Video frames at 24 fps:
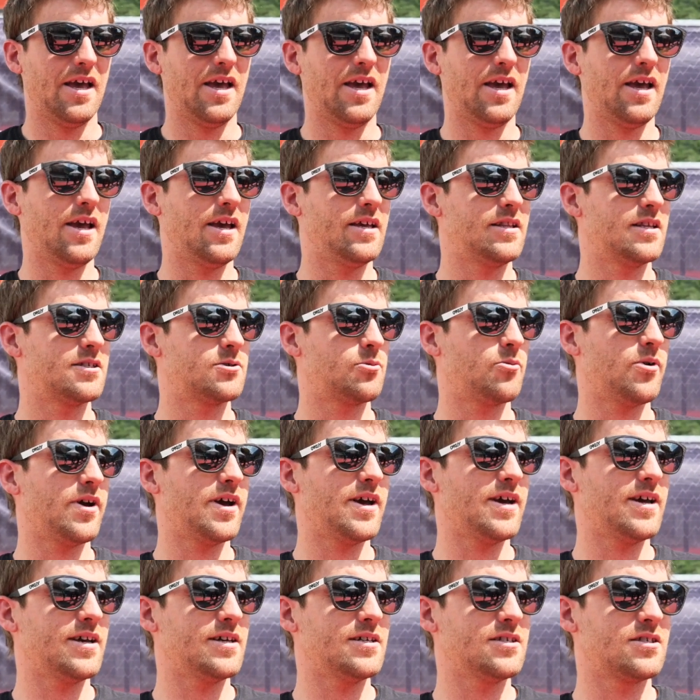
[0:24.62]
Y
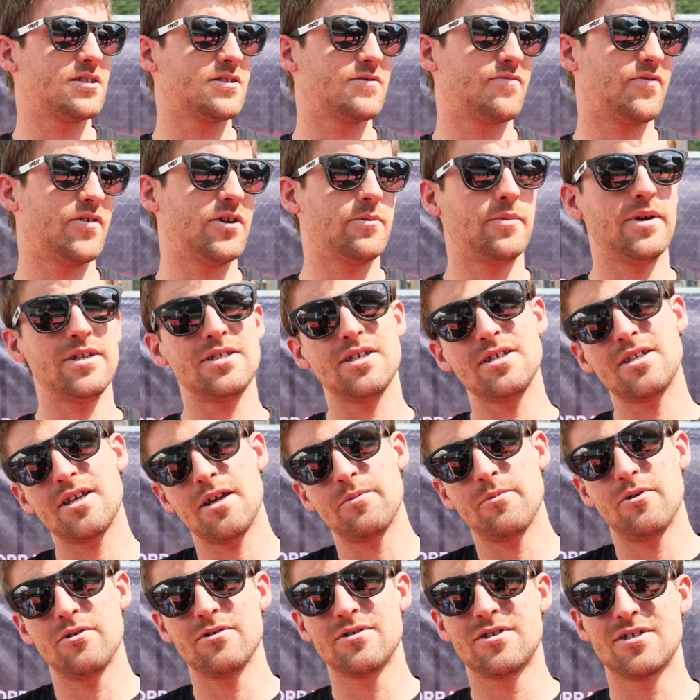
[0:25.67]
después finalmente
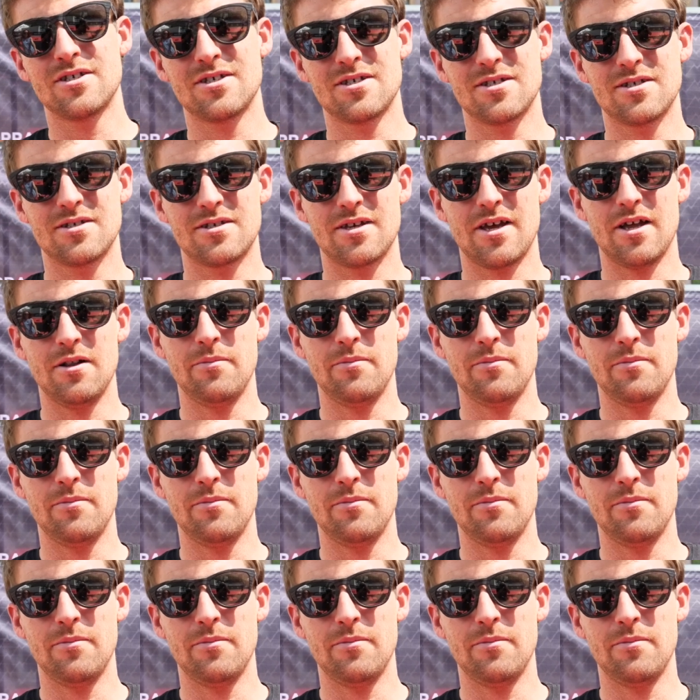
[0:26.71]
tenemos